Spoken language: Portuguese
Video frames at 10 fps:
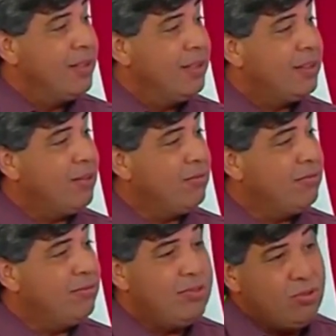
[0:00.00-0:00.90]
Então,
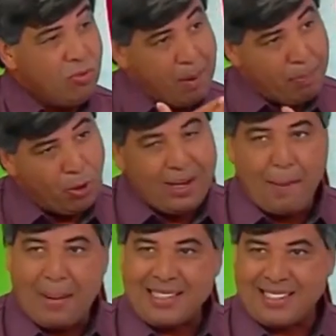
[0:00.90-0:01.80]
numa
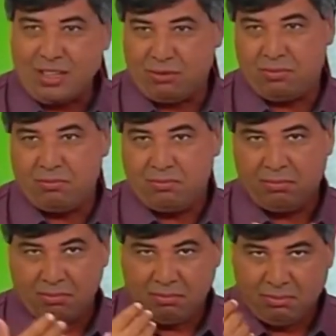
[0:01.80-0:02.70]
programação
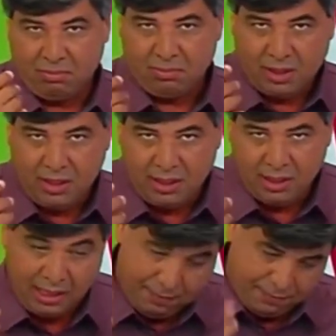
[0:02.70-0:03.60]

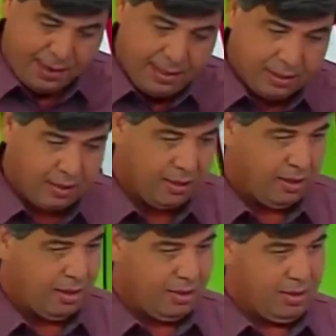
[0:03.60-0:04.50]
que é feita,
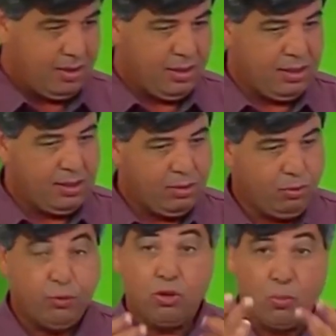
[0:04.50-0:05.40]
e, e,
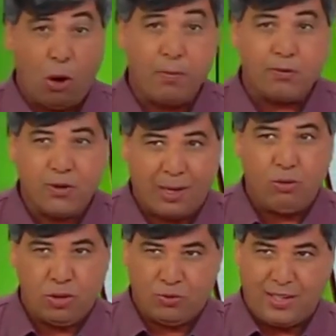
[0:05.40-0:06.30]
o futebol
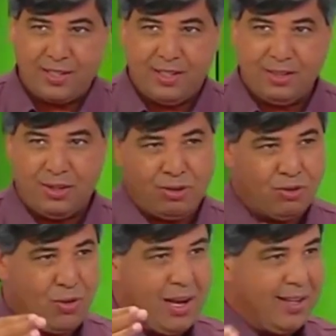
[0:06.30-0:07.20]
profissional hoje faz isso, esse
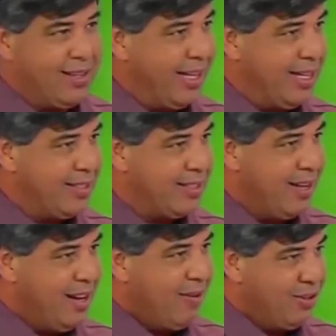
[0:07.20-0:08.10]
jogo aqui, três,
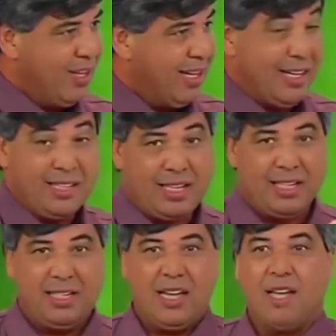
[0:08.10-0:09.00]
você ganha. Esse
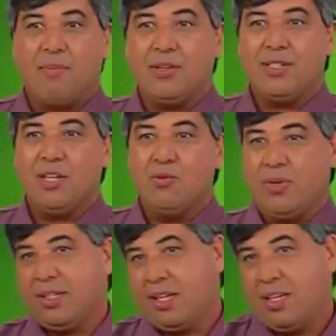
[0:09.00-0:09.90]
aqui pode ser
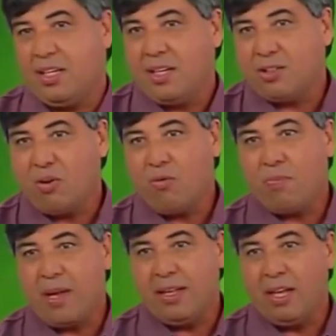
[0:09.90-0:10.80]
um, esse aqui acho que eu vou
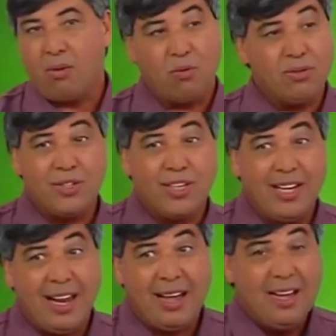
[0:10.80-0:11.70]
perder, que eu consegui
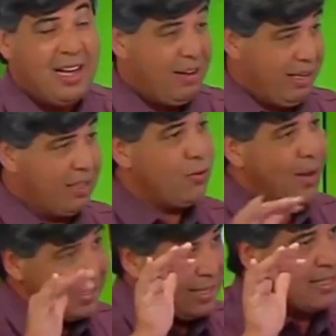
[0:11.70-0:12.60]
lá. É, eles
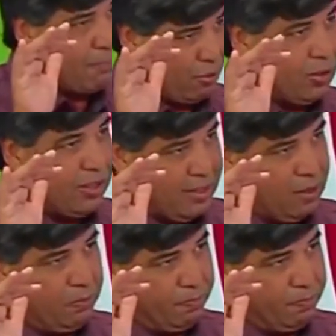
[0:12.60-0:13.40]
fazem essa projeção.